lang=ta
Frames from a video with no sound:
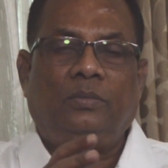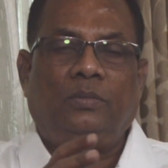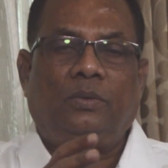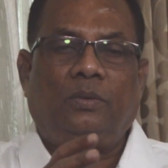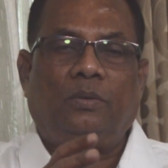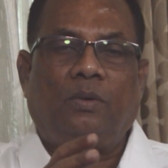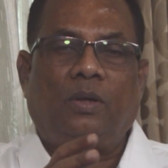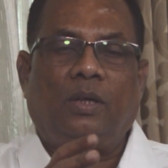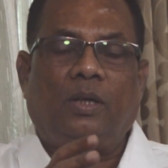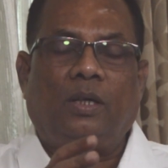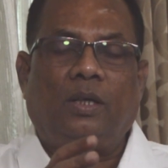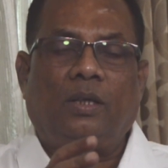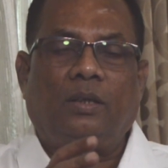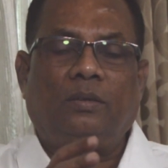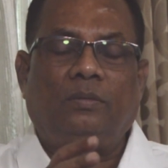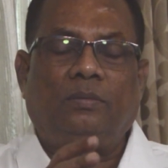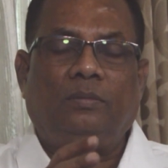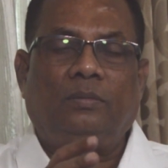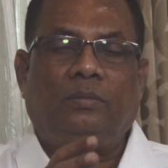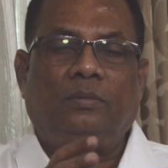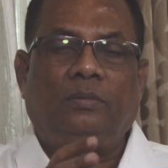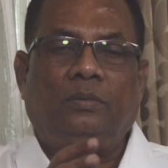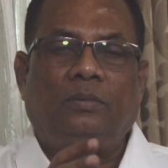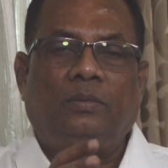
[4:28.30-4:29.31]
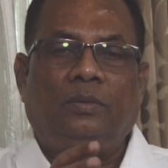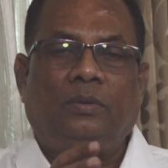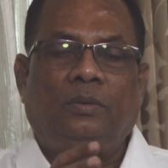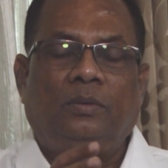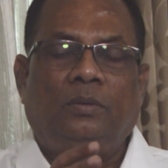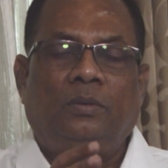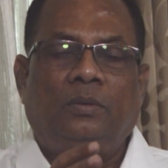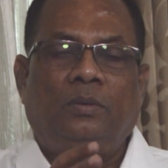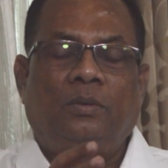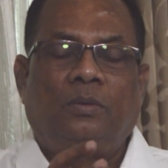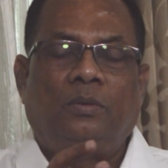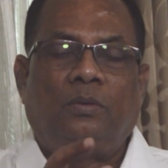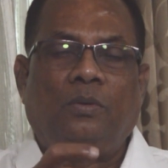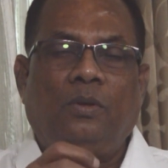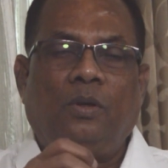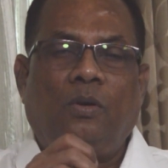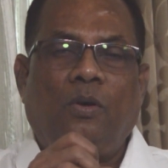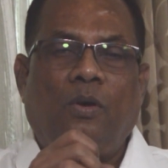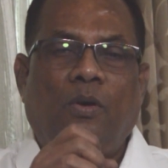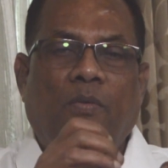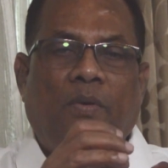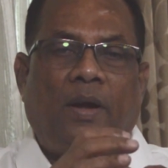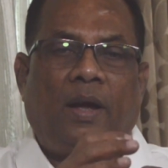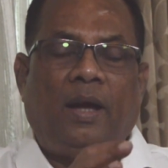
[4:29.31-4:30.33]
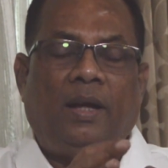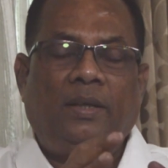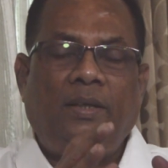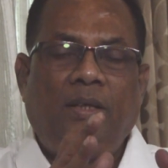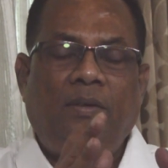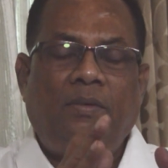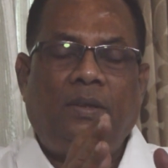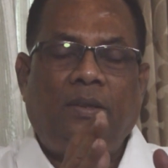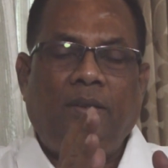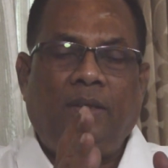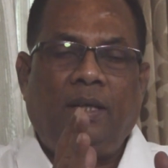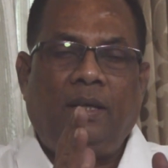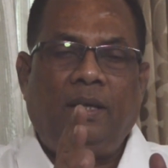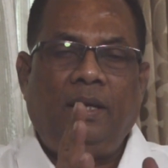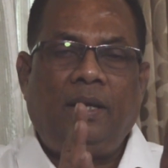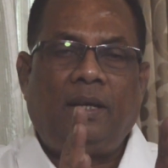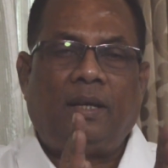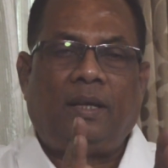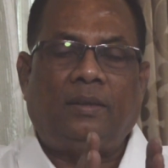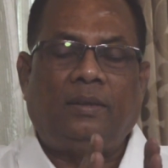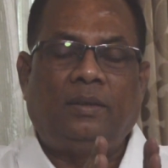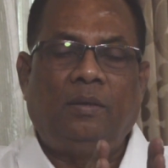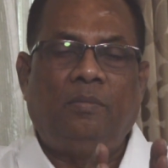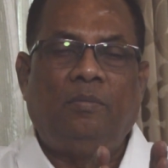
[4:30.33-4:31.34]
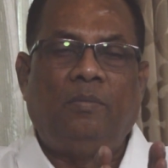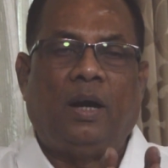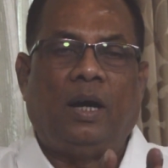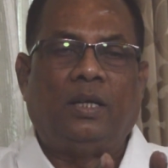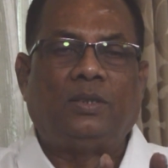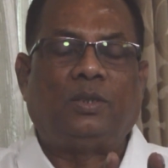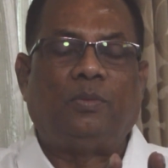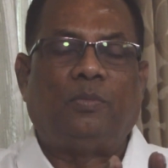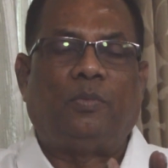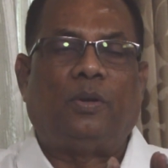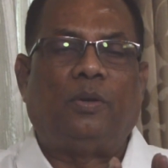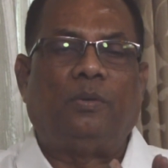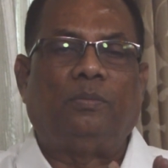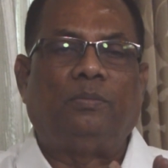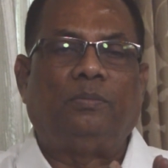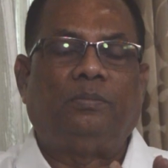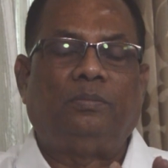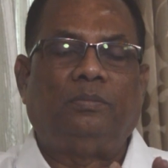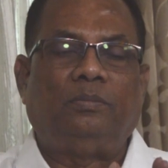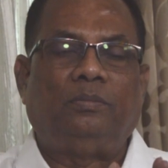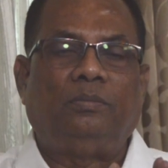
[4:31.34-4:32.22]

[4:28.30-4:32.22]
உங்களுக்கு உங்களுக்கு ஒரு வியாதின்னு வந்தாலே ரத்தம் மாசுபடும்